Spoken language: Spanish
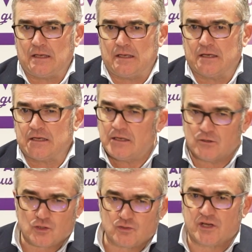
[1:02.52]
Y eh,
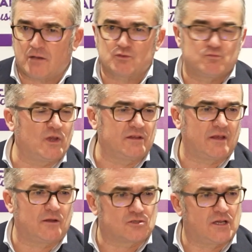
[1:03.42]
nosotros llegamos muy
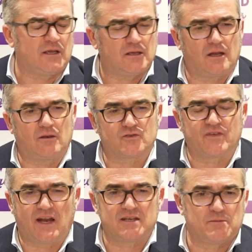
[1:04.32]
enteros eh, a los
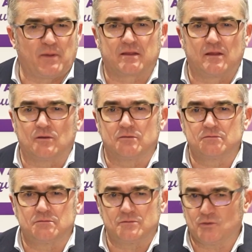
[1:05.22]
finales de partido.
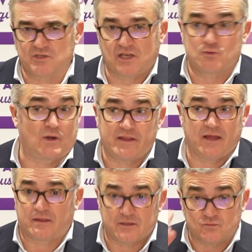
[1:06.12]
No es
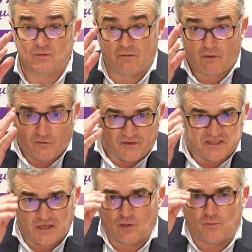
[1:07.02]
casualidad, es un trabajo
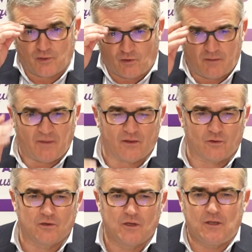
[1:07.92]
físico,
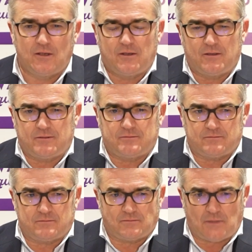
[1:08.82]
programado
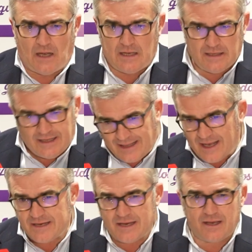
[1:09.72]
al
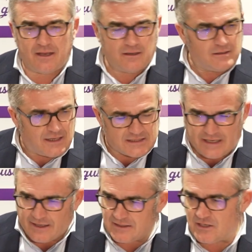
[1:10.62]
detalle, las
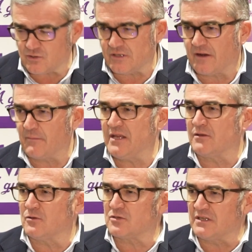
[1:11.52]
cargas en los
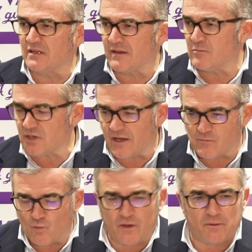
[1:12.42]
entrenamientos, intentamos
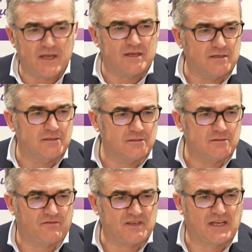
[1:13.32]
llegar muy bien
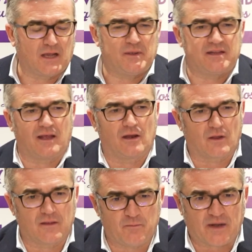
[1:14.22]
físicamente a la
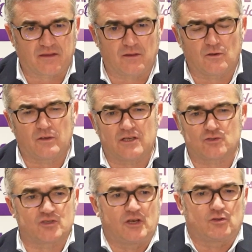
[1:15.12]
hora del partido y
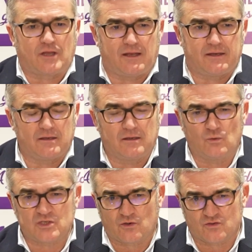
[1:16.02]
eso se nota en
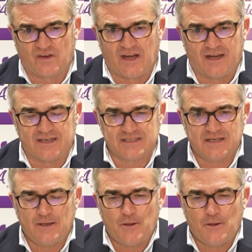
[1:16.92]
nuestros finales.